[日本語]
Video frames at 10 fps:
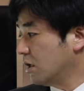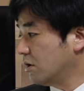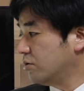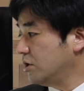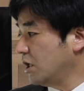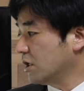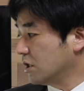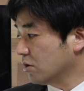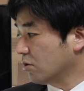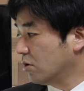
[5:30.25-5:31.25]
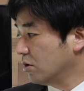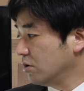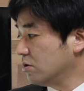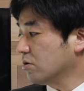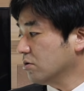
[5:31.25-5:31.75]
え不利益だと
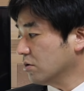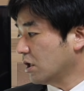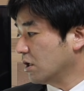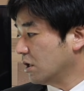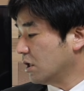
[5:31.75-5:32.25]
いうことで、